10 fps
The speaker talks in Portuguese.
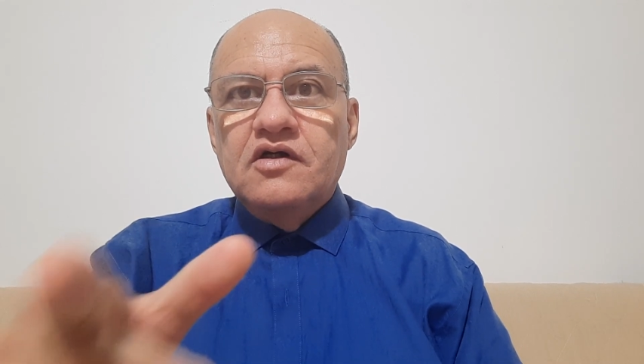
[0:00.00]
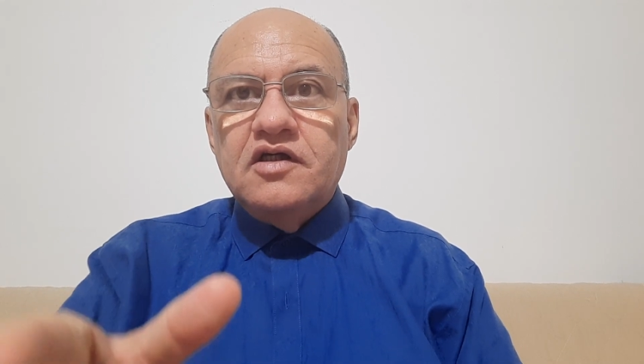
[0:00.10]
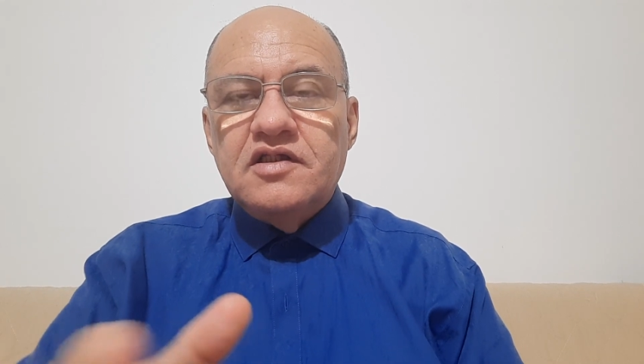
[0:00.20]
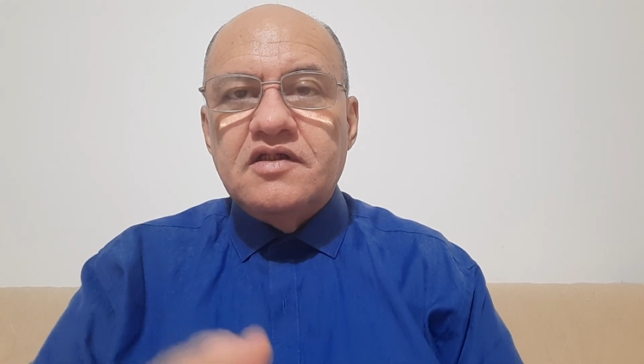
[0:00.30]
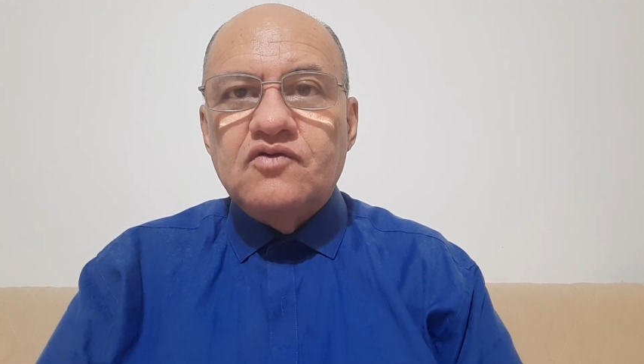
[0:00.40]

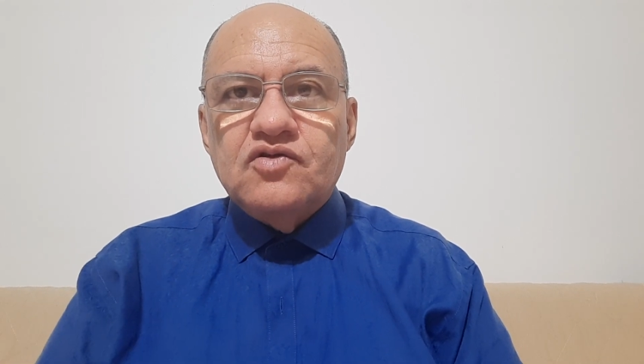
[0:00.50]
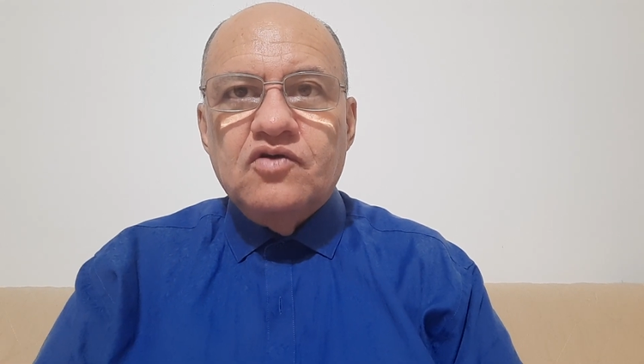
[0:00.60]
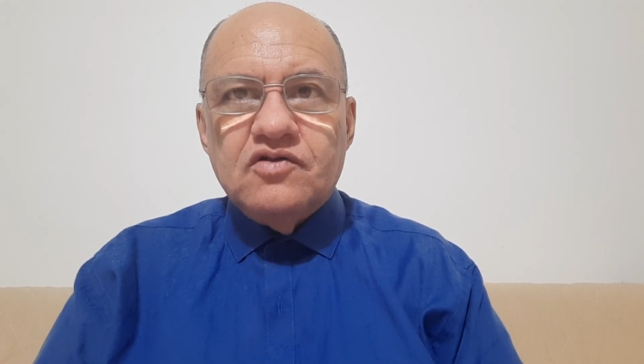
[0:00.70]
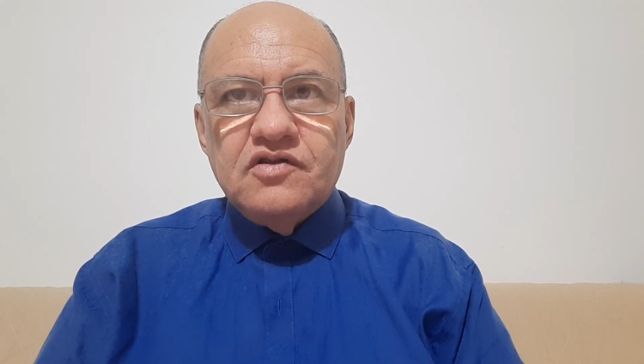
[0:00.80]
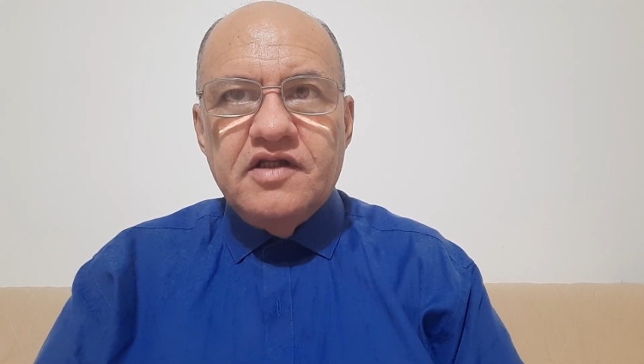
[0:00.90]
que são os
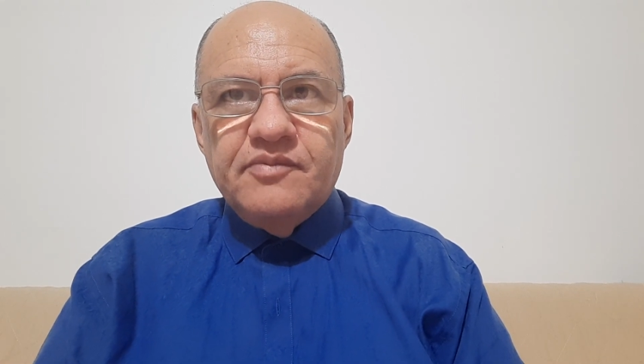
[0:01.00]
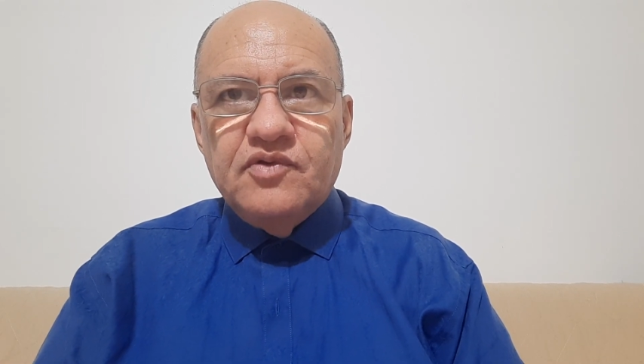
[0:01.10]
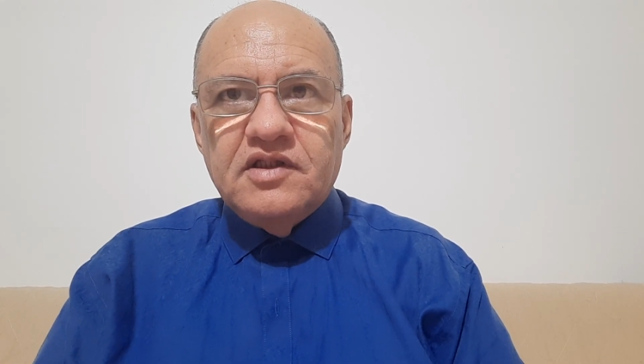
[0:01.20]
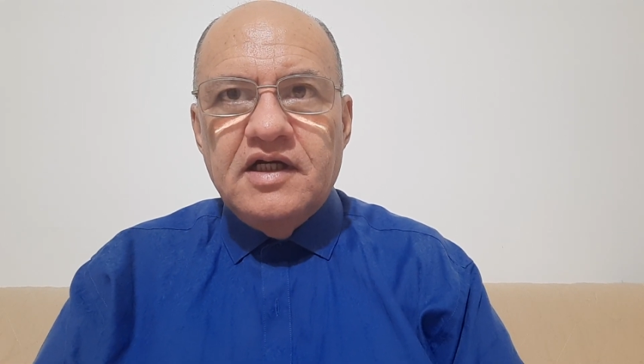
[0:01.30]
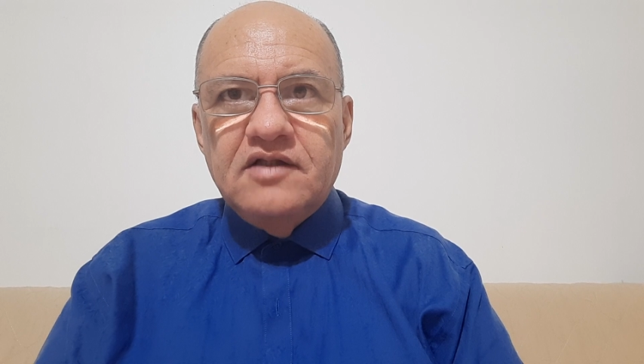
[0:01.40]
nossos
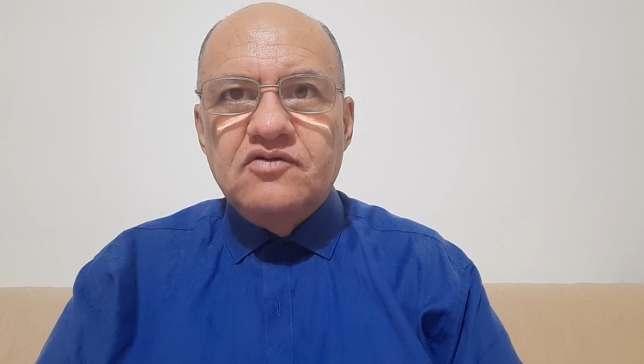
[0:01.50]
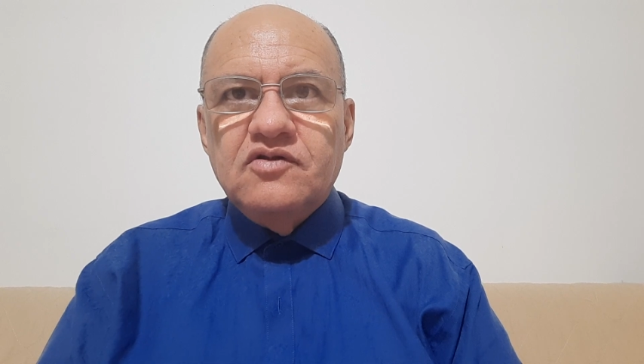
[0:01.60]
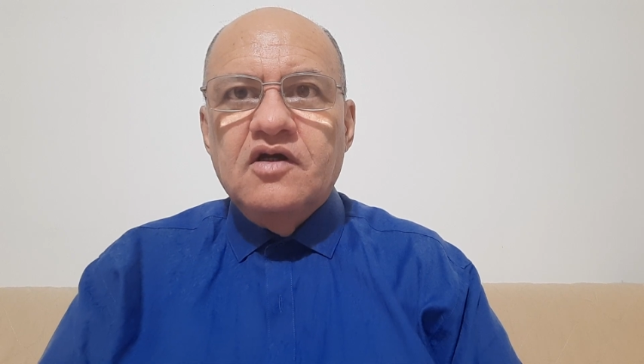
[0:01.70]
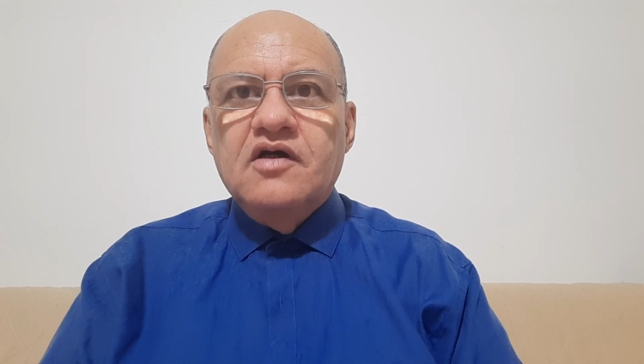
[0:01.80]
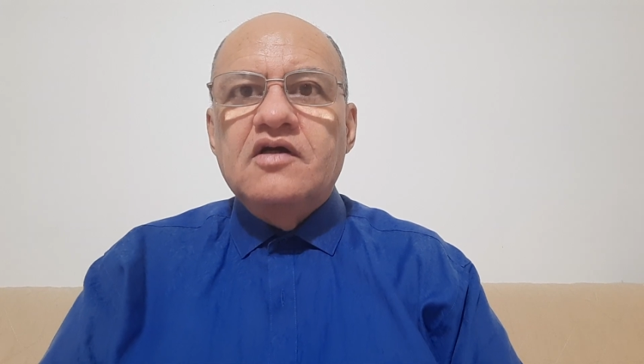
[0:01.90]
deputados
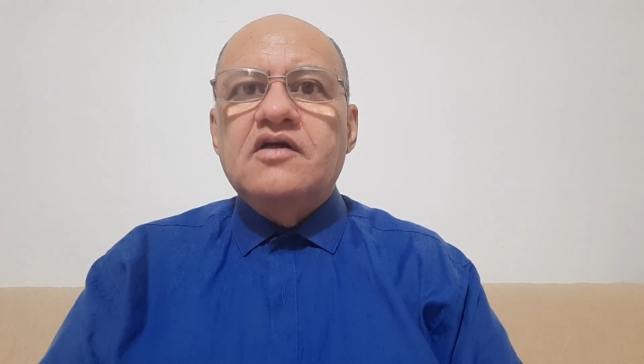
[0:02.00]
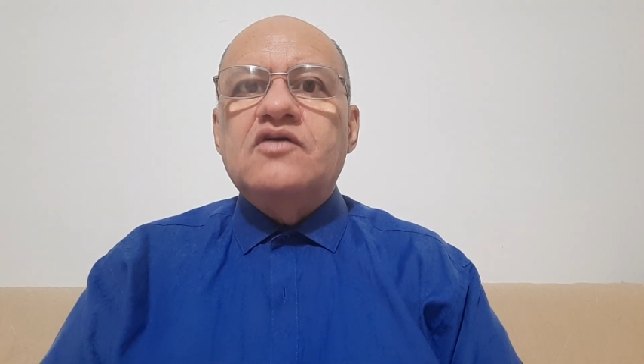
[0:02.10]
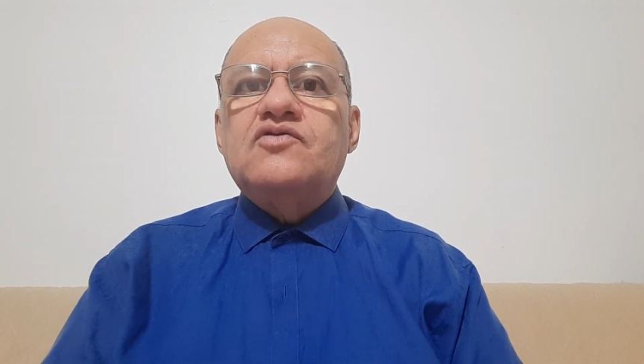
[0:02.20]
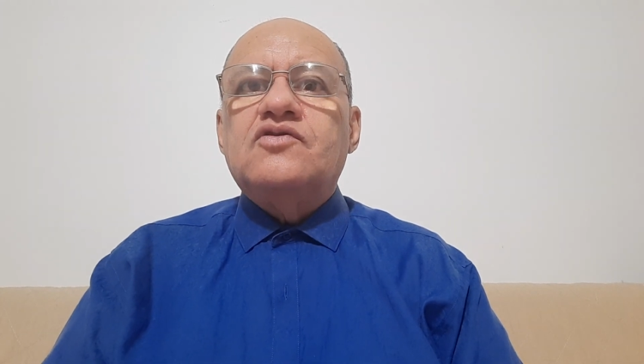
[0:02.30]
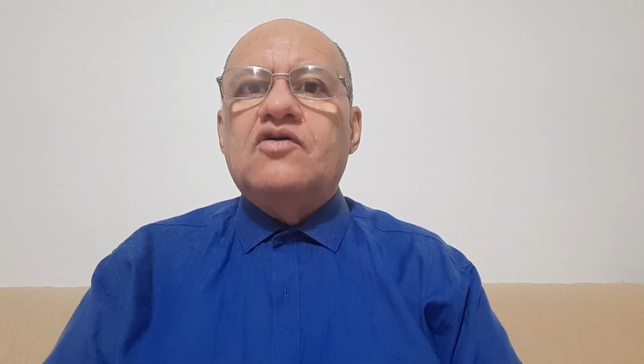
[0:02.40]
e
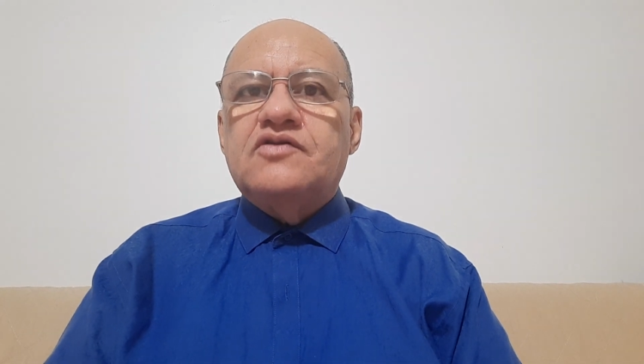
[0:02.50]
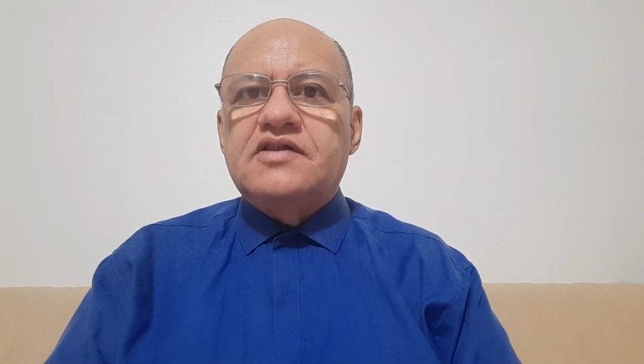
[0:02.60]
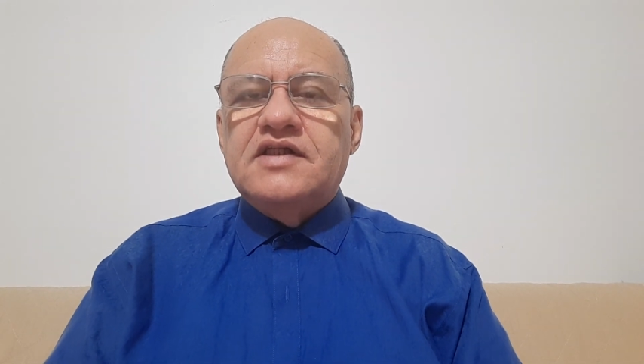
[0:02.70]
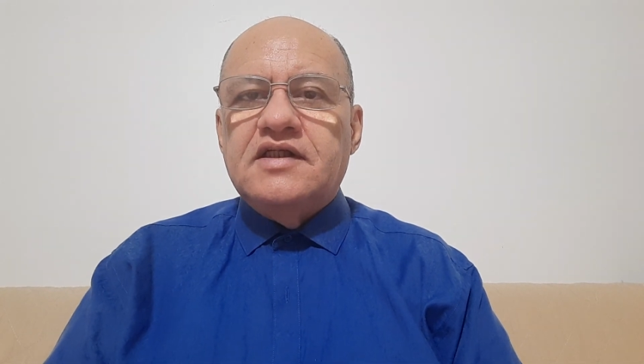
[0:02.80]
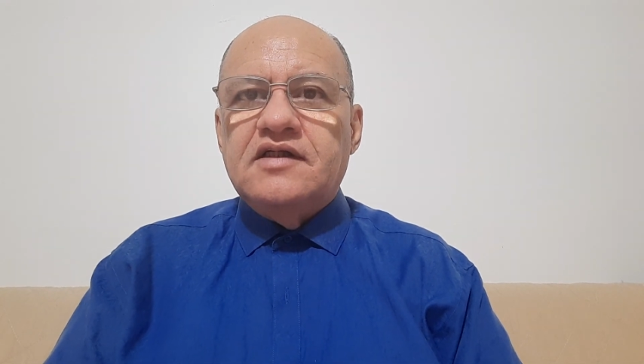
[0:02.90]
os
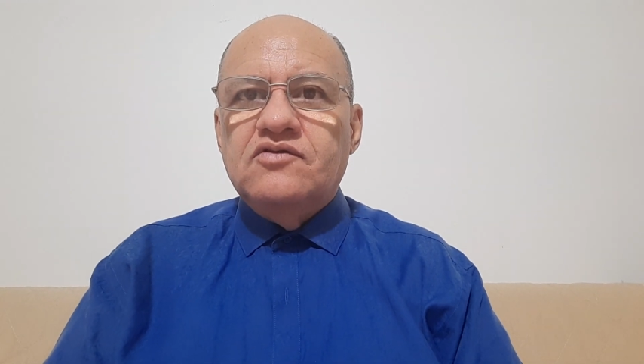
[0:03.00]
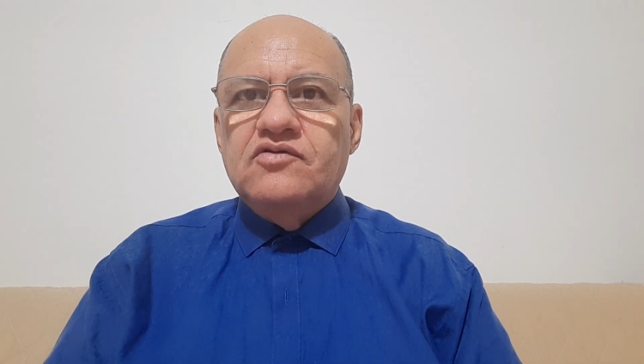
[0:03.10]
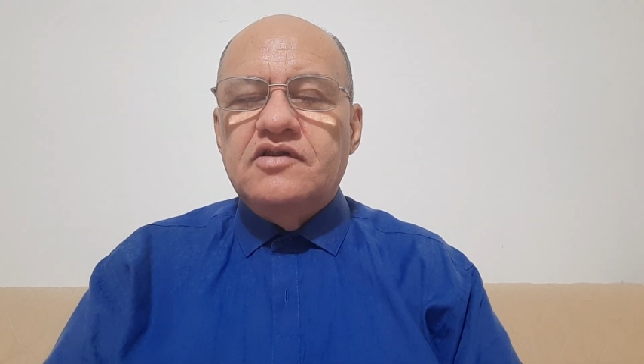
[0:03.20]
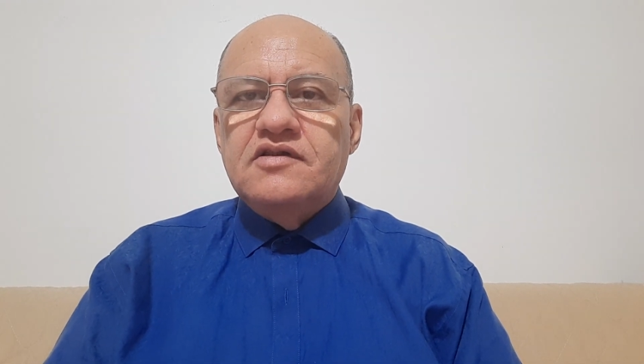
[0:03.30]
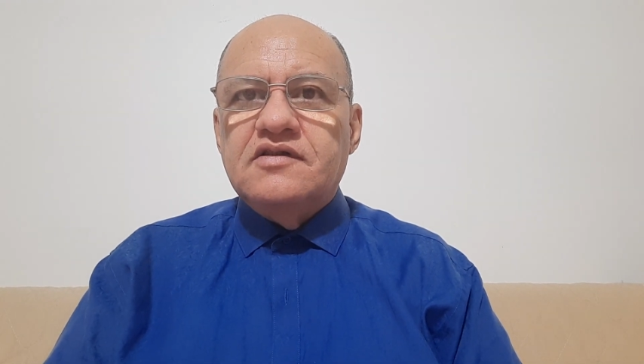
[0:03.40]
nossos
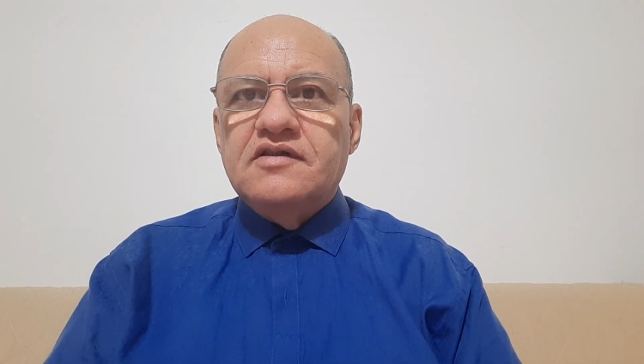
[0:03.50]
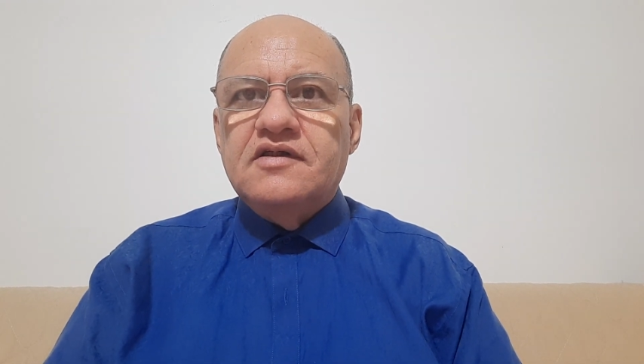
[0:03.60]
senadores.